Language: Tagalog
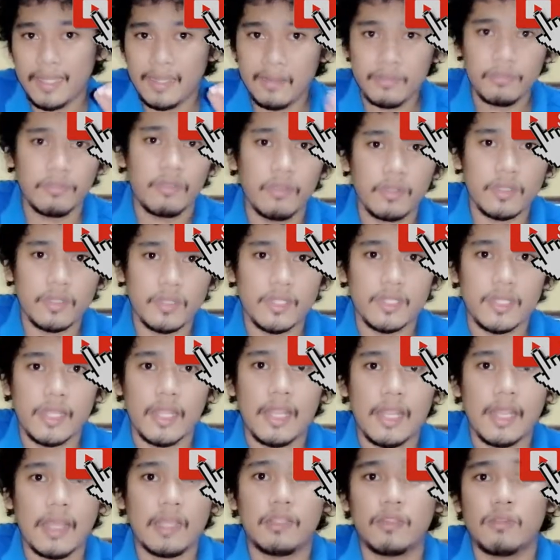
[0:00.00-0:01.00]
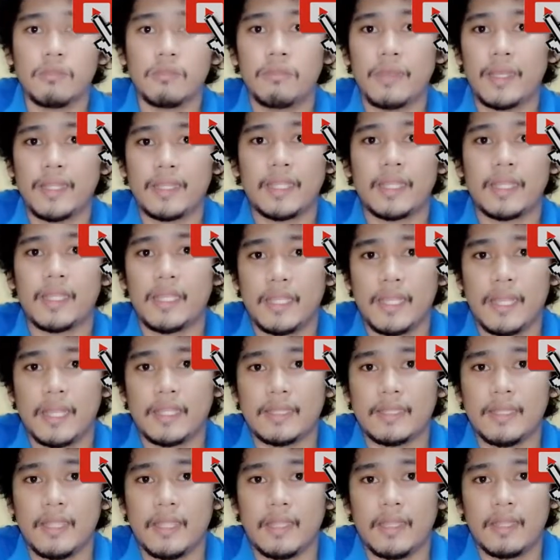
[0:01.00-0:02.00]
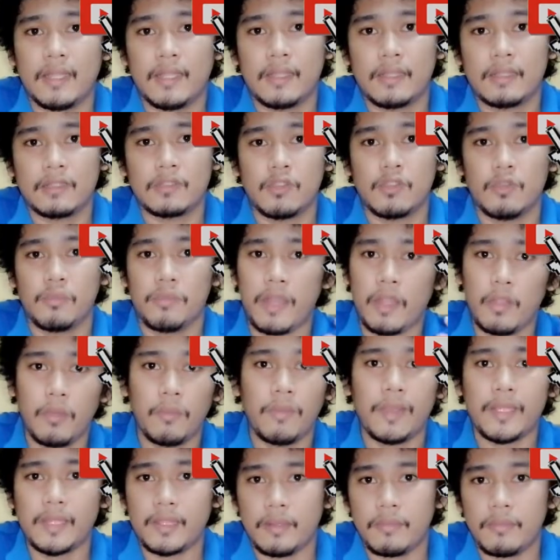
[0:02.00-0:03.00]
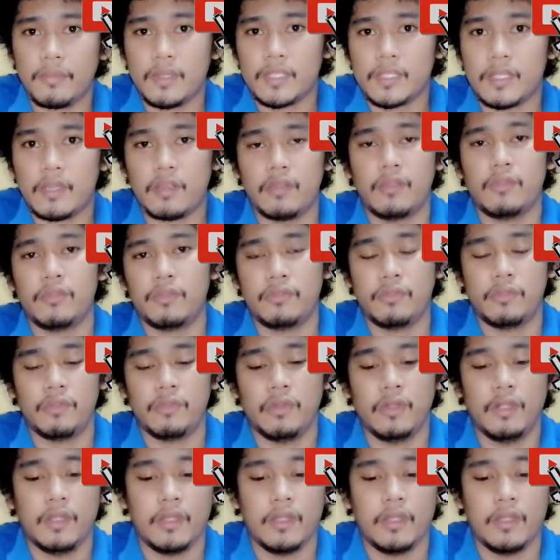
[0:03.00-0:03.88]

ilang volts na lang yung battery natin. So, kalubat na ba siya or so,